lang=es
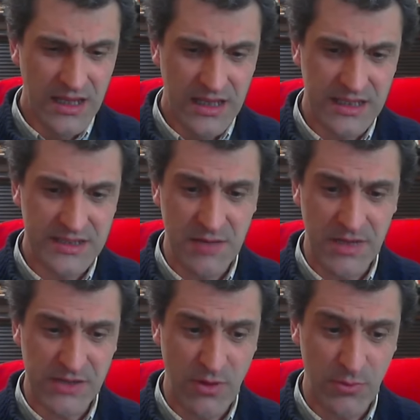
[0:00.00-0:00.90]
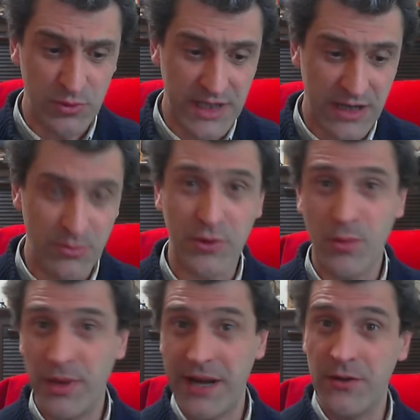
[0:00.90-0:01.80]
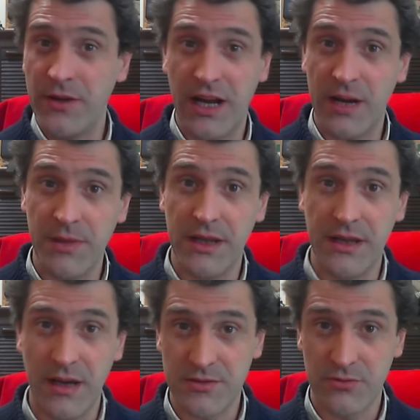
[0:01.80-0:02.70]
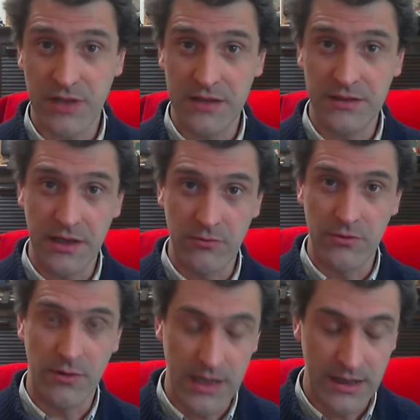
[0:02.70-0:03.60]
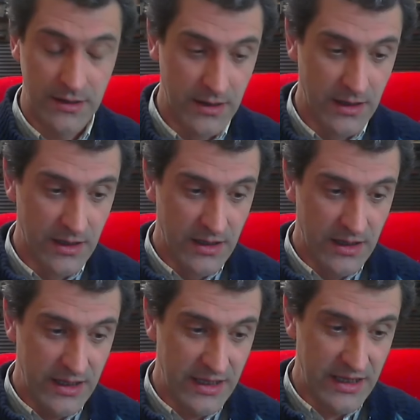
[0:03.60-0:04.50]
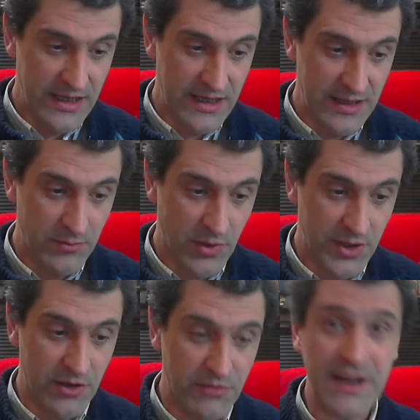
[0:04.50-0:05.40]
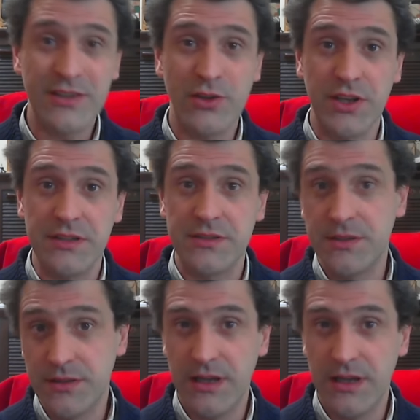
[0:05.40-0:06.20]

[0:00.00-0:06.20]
Y sin más lo he apuntado un poco para no dejarme absolutamente ninguno, ¿vale? Eh, bueno, factories.